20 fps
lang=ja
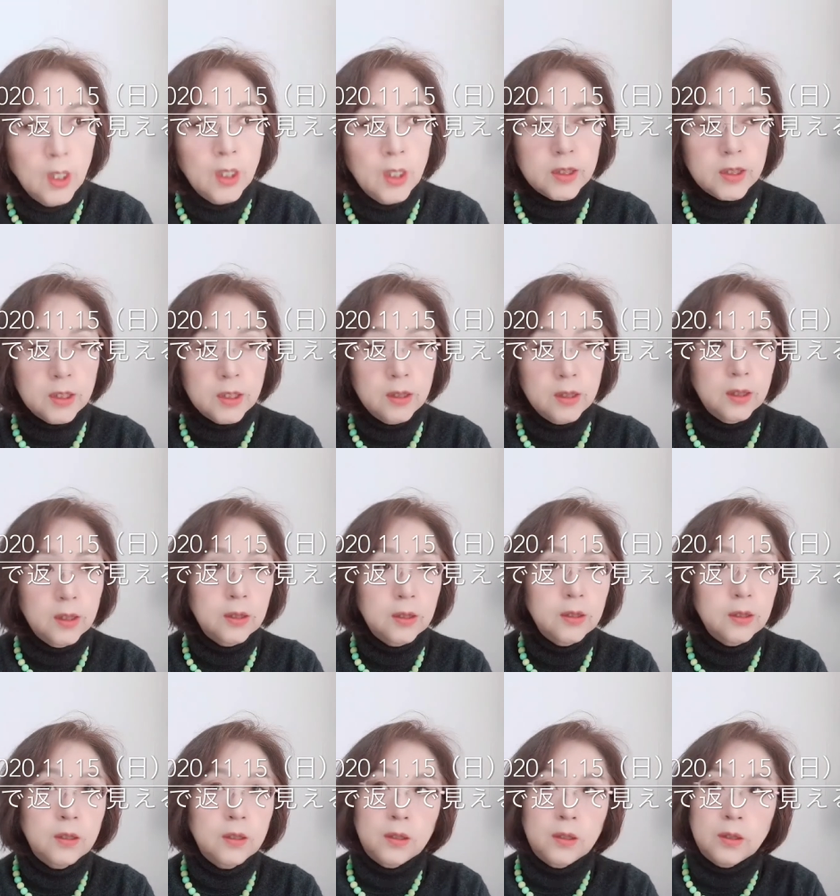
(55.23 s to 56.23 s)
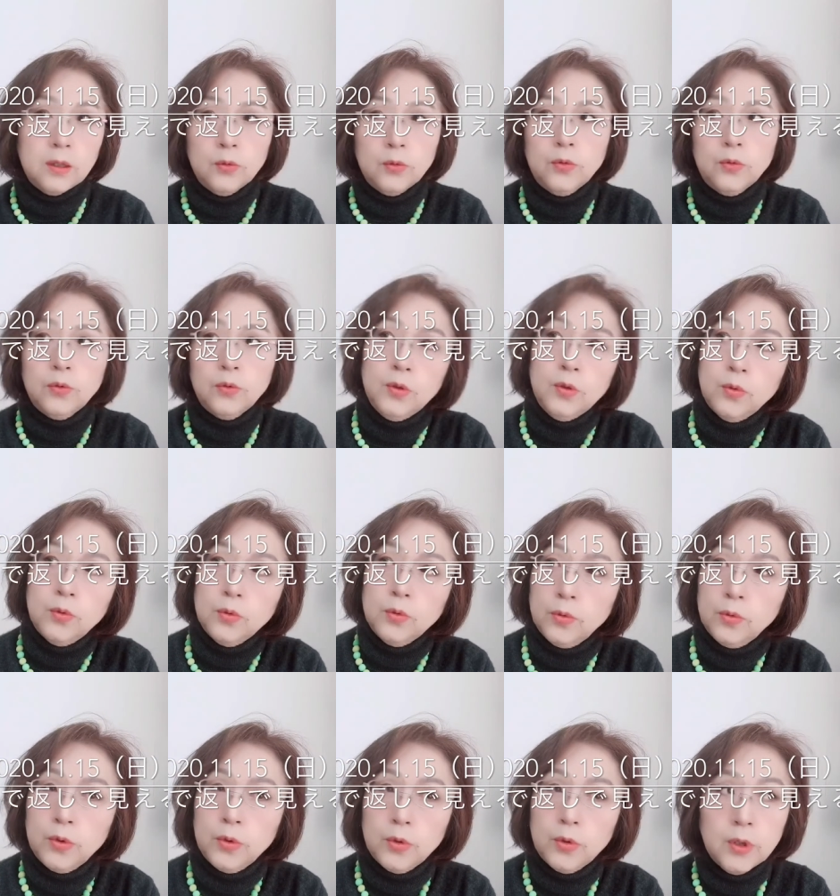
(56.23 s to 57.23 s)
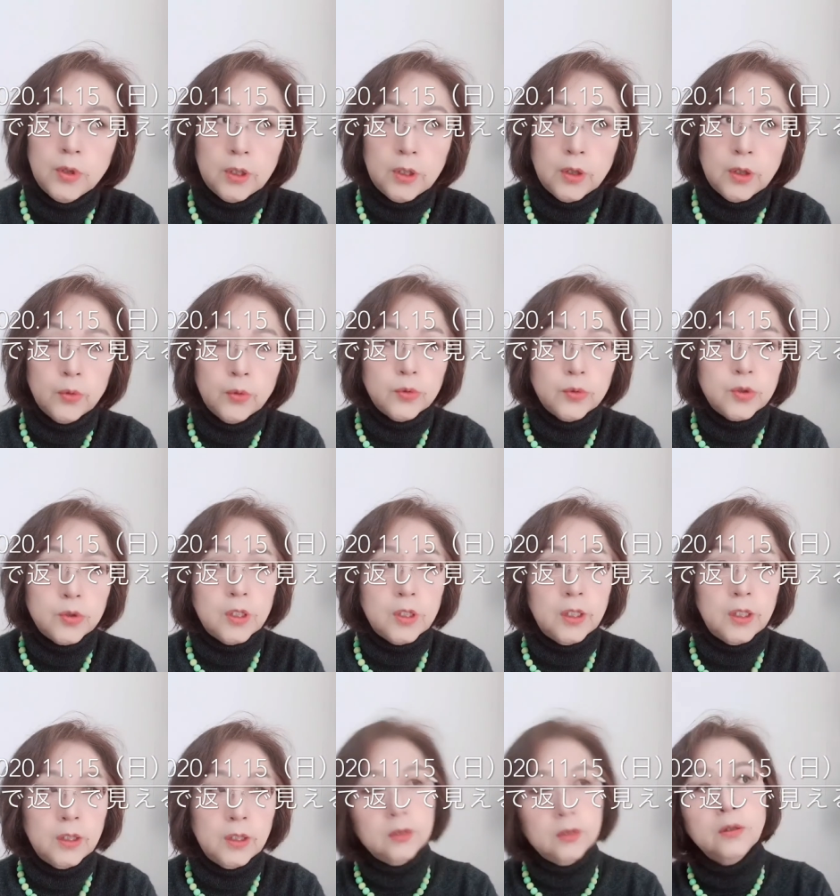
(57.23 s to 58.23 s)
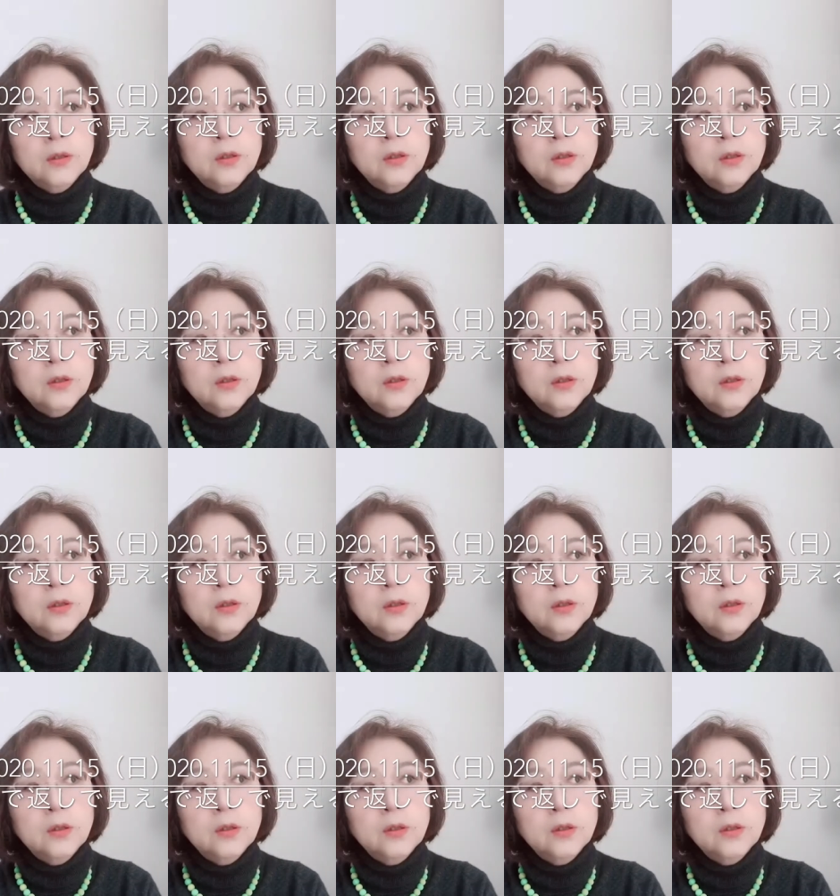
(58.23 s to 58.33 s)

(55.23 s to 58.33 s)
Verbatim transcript: 真剣に本当にこの世の中を良くしたい